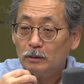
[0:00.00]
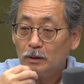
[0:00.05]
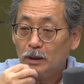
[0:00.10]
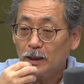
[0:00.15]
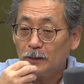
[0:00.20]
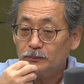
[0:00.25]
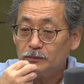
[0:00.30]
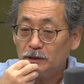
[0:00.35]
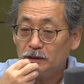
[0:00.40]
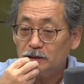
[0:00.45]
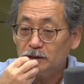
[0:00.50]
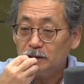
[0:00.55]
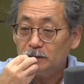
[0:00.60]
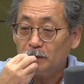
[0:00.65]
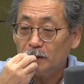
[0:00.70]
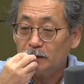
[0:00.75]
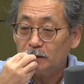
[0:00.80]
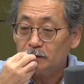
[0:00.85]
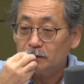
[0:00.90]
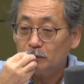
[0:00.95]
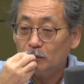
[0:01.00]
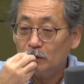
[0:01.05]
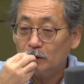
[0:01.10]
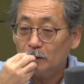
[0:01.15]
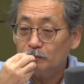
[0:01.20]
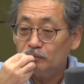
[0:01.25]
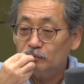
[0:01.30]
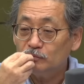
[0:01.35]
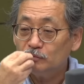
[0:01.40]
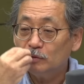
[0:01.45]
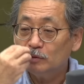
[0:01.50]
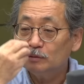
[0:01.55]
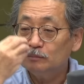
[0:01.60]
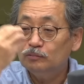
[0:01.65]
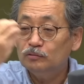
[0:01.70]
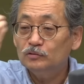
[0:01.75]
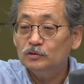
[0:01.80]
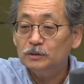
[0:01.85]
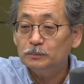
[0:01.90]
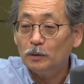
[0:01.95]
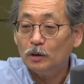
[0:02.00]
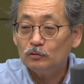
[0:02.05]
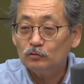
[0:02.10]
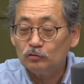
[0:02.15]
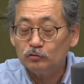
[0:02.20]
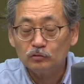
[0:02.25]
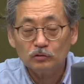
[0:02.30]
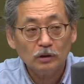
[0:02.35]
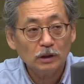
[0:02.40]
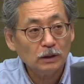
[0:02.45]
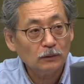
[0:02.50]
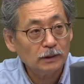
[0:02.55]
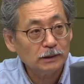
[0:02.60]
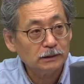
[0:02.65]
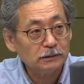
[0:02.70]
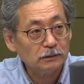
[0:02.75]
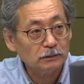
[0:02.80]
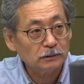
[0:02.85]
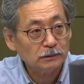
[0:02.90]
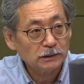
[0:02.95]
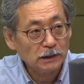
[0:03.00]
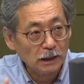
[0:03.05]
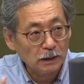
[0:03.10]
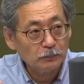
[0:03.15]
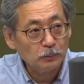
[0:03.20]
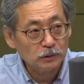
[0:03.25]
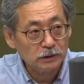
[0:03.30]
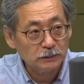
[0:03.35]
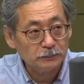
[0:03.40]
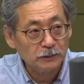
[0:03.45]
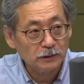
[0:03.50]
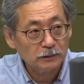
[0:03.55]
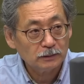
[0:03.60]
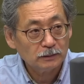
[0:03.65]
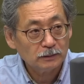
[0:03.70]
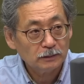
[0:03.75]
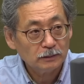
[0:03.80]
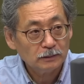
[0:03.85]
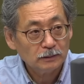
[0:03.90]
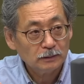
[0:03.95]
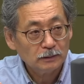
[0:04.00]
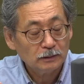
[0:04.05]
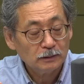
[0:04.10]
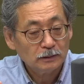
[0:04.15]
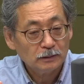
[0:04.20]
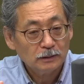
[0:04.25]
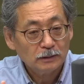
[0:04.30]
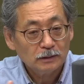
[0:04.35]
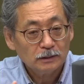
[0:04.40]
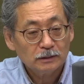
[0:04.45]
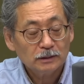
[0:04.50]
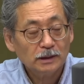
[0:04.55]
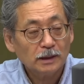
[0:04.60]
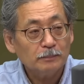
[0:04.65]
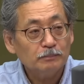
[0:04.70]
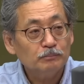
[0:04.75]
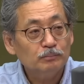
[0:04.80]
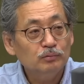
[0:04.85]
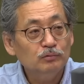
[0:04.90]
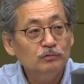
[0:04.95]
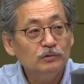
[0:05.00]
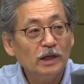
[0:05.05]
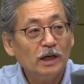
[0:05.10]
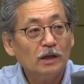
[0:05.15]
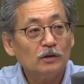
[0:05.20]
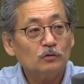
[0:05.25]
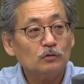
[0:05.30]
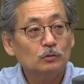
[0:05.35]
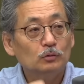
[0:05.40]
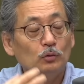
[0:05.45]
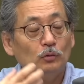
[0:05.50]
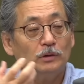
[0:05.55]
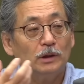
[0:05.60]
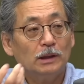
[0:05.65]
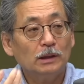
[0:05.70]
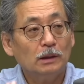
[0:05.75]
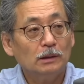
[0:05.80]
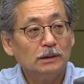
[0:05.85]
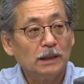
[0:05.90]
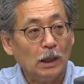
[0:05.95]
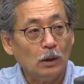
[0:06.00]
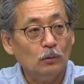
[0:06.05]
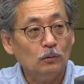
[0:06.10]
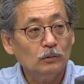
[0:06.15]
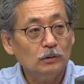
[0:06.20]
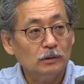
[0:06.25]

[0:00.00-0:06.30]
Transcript: 갑자기 입안에서 뭔가 풍선을 불듯이 뭐가 툭 튀어나와 있어요. 잘 보시면 이게 아, 예, 뭐가 튀어나오지? 그게 불에가 쏟아 나온